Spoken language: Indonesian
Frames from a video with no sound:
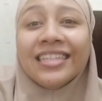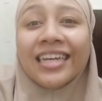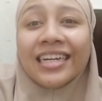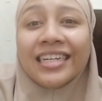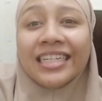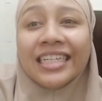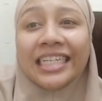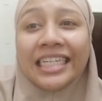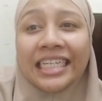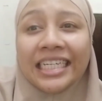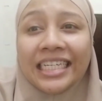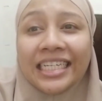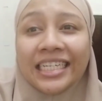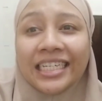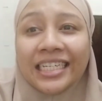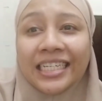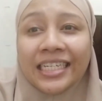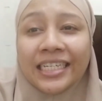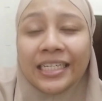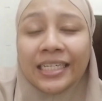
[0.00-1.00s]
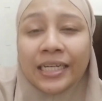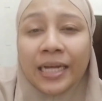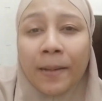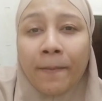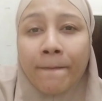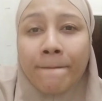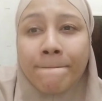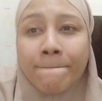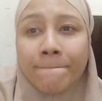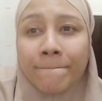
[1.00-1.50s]
jadi
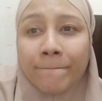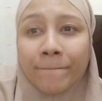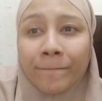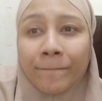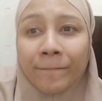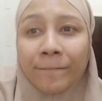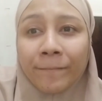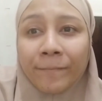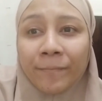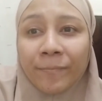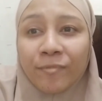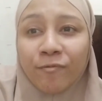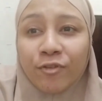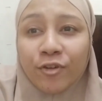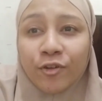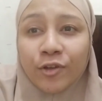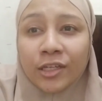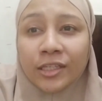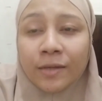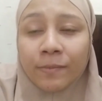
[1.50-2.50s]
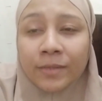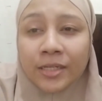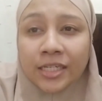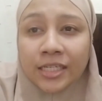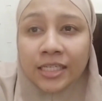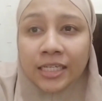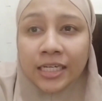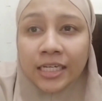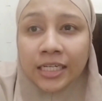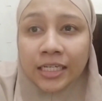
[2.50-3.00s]
hmm, videonya sampai di
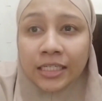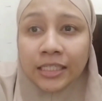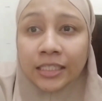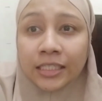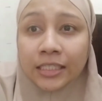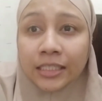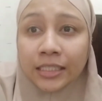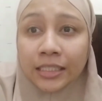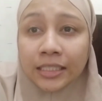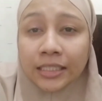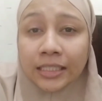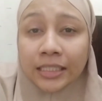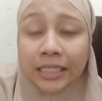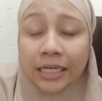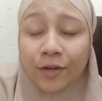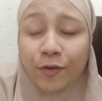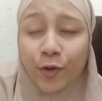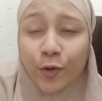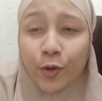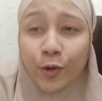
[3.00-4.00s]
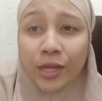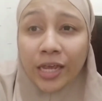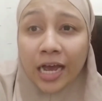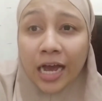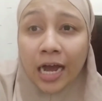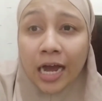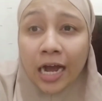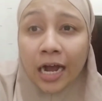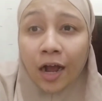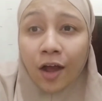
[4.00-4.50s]
sini. Oh ya,
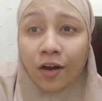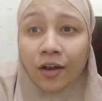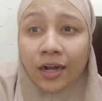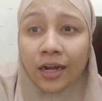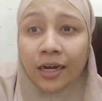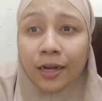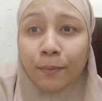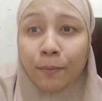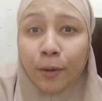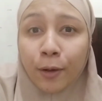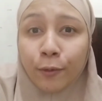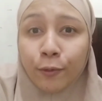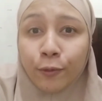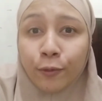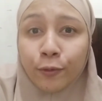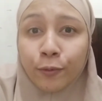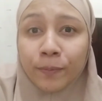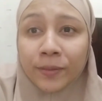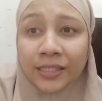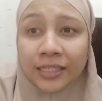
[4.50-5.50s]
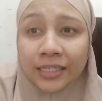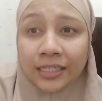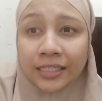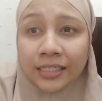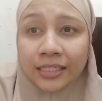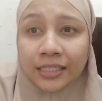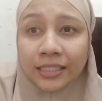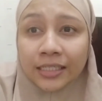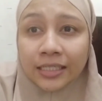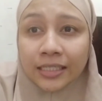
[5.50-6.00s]
kalau kalian mau pesen
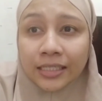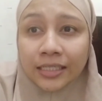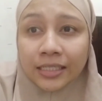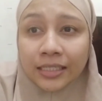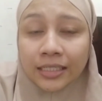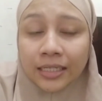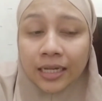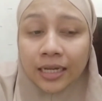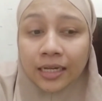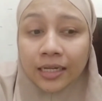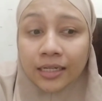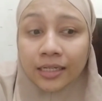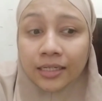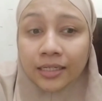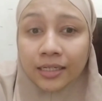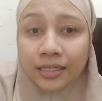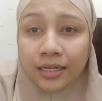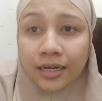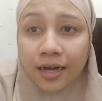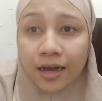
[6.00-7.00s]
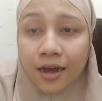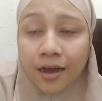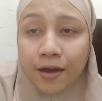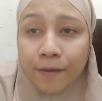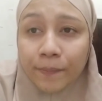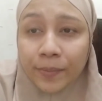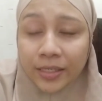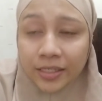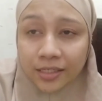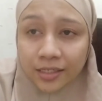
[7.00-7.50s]
uh,
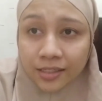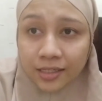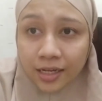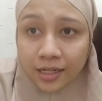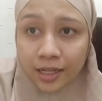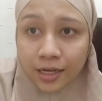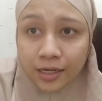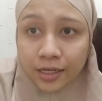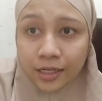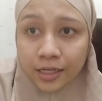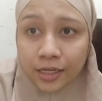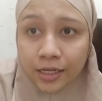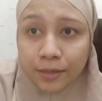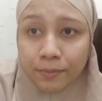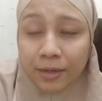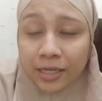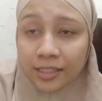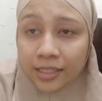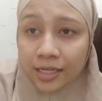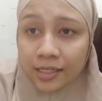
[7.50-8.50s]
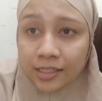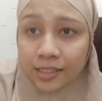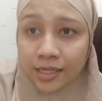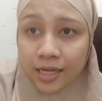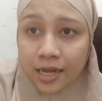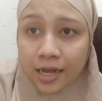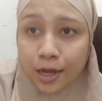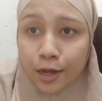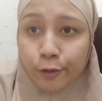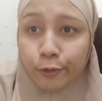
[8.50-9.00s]
pijatnya tadi,
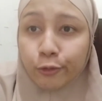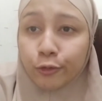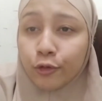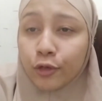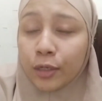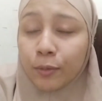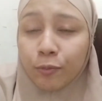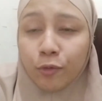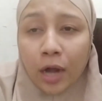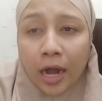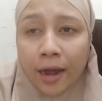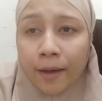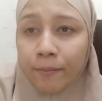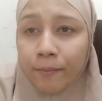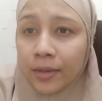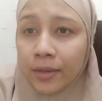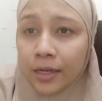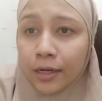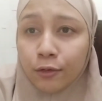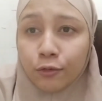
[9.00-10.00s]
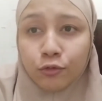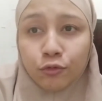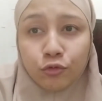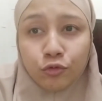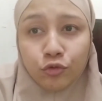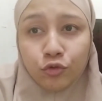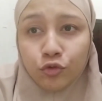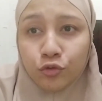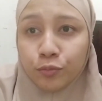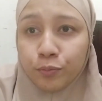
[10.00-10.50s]
masasnya untuk ibu hamil, untuk
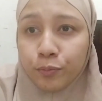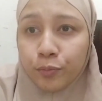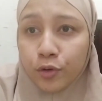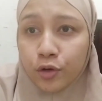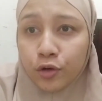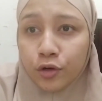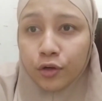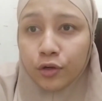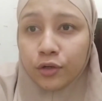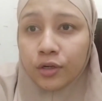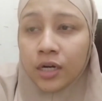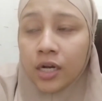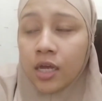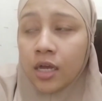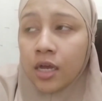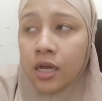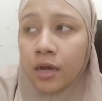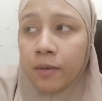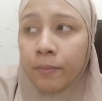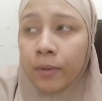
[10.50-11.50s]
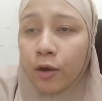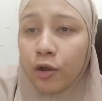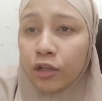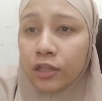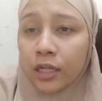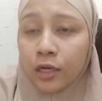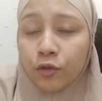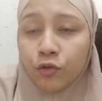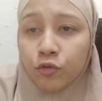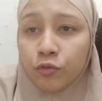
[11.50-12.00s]
newborn,
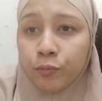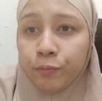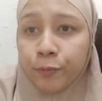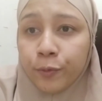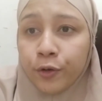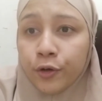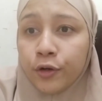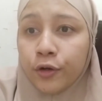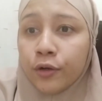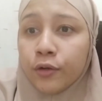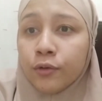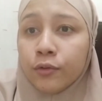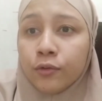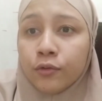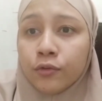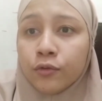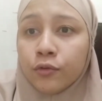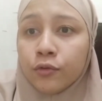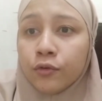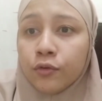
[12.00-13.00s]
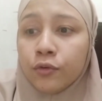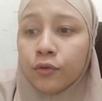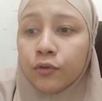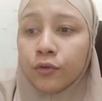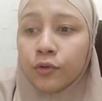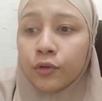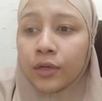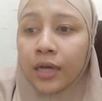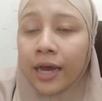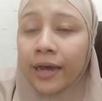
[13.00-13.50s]
perawatan newborn,
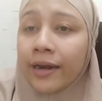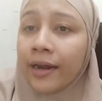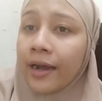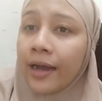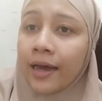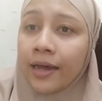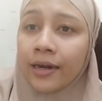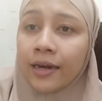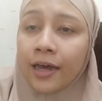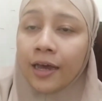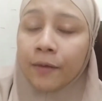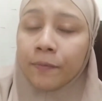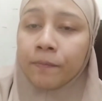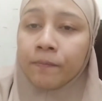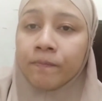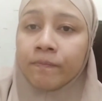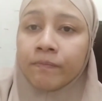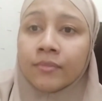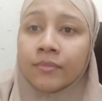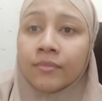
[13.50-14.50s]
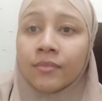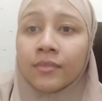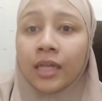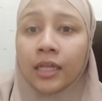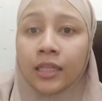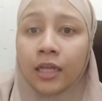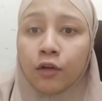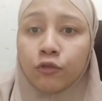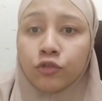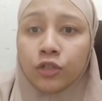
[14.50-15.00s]
untuk anak-anak,
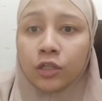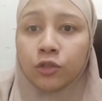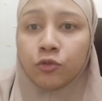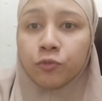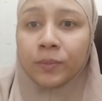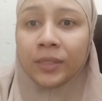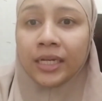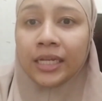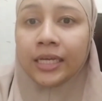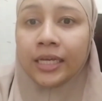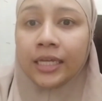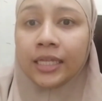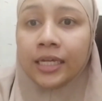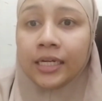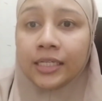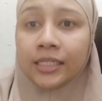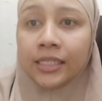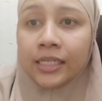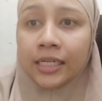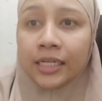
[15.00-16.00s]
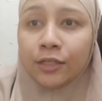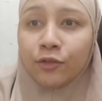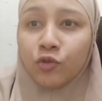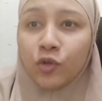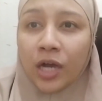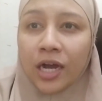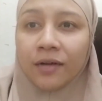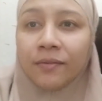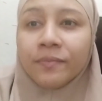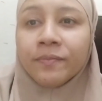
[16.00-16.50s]
nanti aku cantumin IG-nya di sini
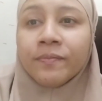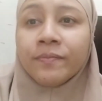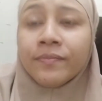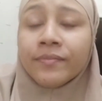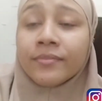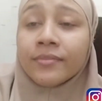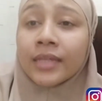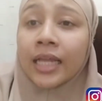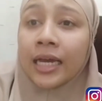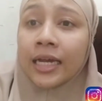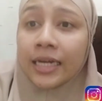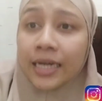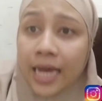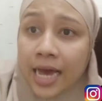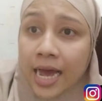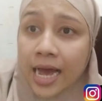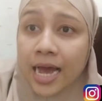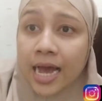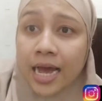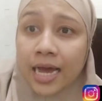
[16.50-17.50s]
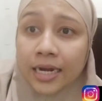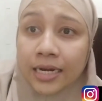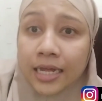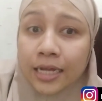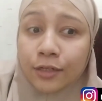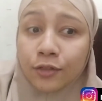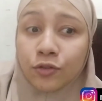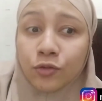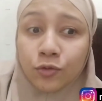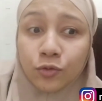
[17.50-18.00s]
juga. Nah,
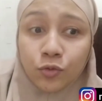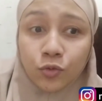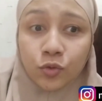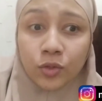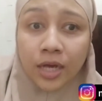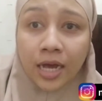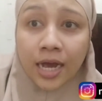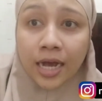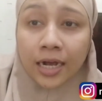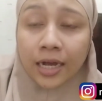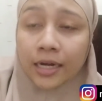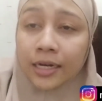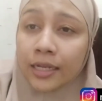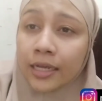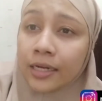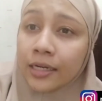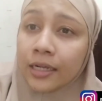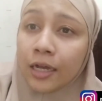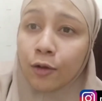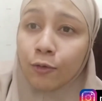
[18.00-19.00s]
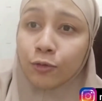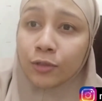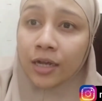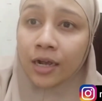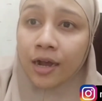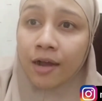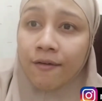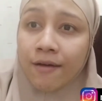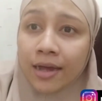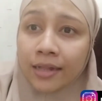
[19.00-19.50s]
dan juga kalian gak
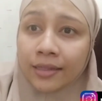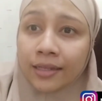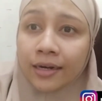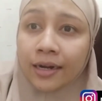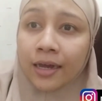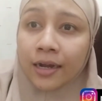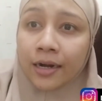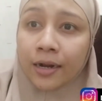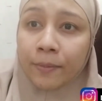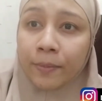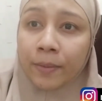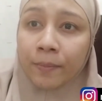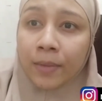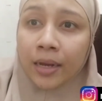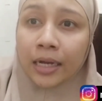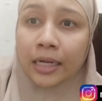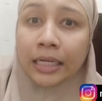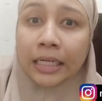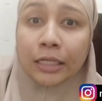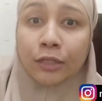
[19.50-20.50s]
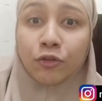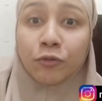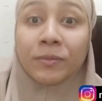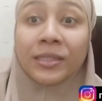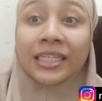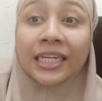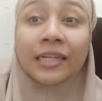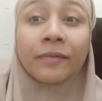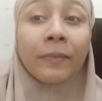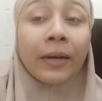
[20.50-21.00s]
usah khawatir karena memang itu
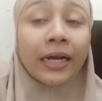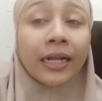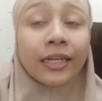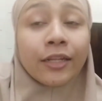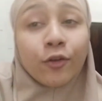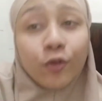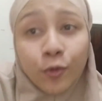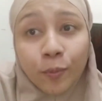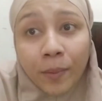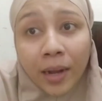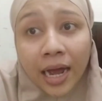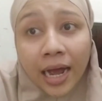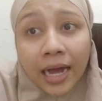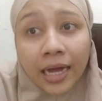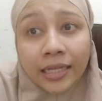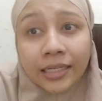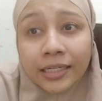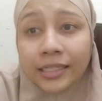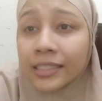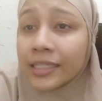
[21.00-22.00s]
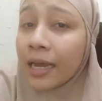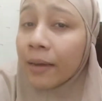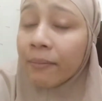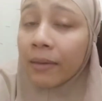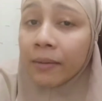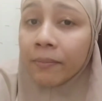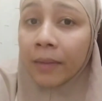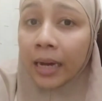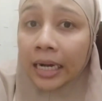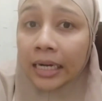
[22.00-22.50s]
bisa dipanggil di rumah. Jadi
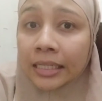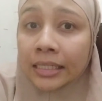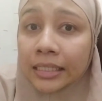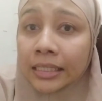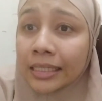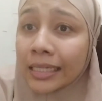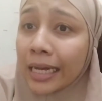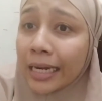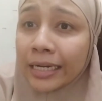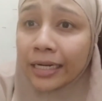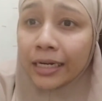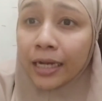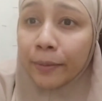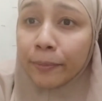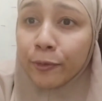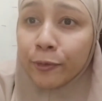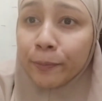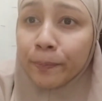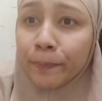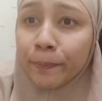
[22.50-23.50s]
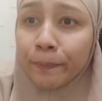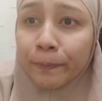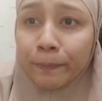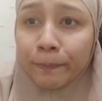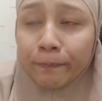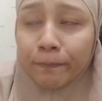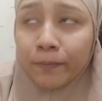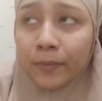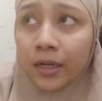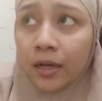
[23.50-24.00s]
nyaman banget, kalian gak perlu
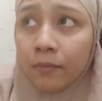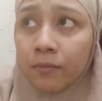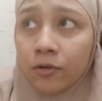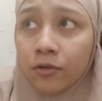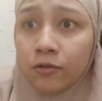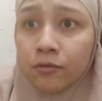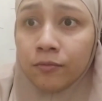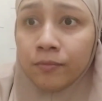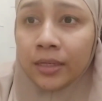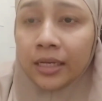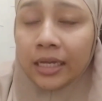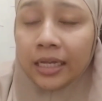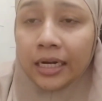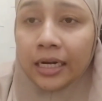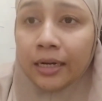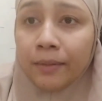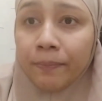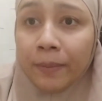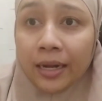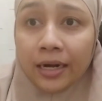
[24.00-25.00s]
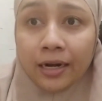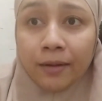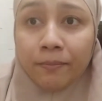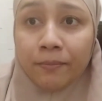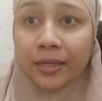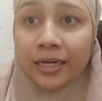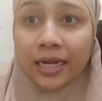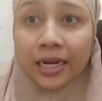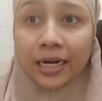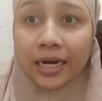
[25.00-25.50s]
nggak perlu mikirin
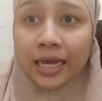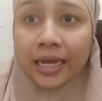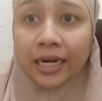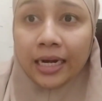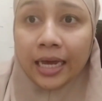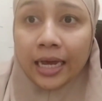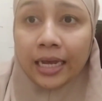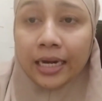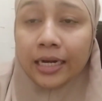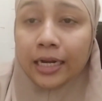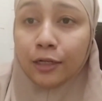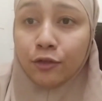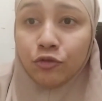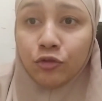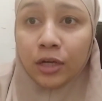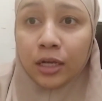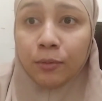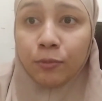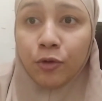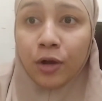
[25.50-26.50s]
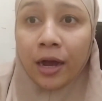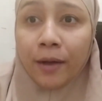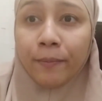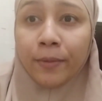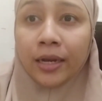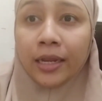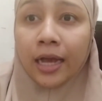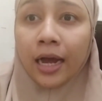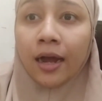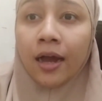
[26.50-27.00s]
pandemi dan lain-lain dan juga ibu
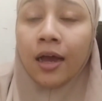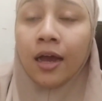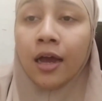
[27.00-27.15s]
hamil yang